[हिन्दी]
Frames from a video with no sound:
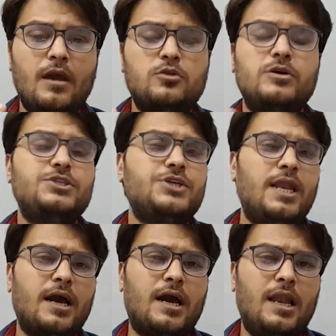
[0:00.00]
तो इन
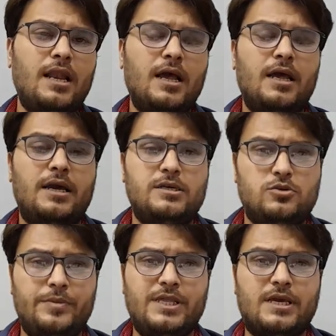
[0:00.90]
कल
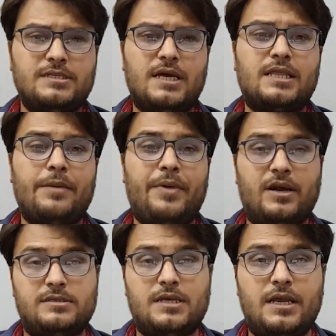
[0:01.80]
इस उम्मीद के साथ कि
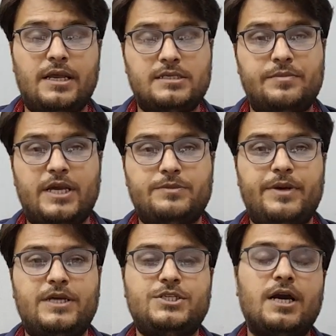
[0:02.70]
पाकिस्तान इस मैच
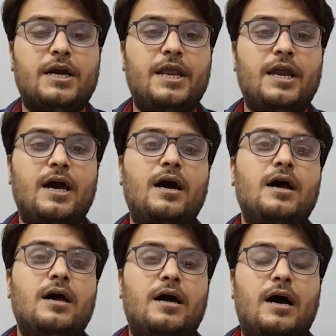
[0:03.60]
में अच्छा करेगा
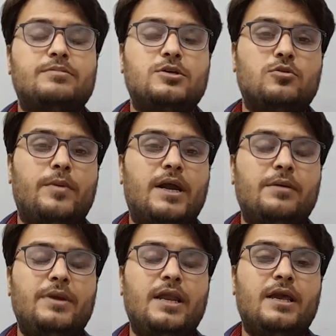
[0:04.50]
आपसे
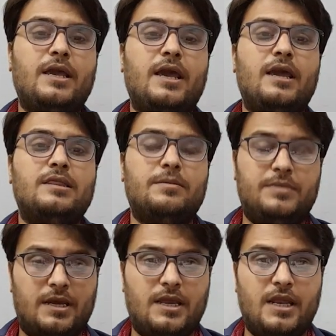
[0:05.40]
दोबारा मिलेंगे तब
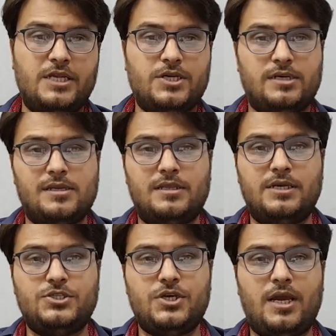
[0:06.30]
तक के लिए इजाज़त
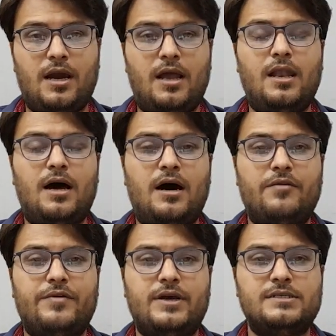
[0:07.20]
दीजिए अल्लाह
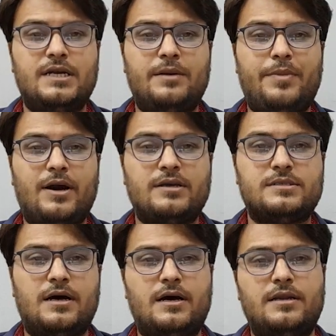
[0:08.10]
हाफिज़ एंड
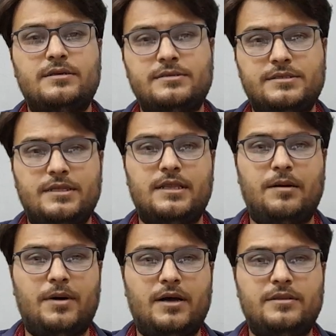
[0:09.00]
पाकिस्तान
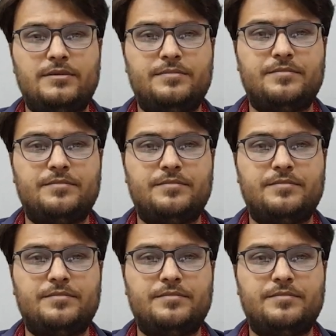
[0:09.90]
ज़िंदाबाद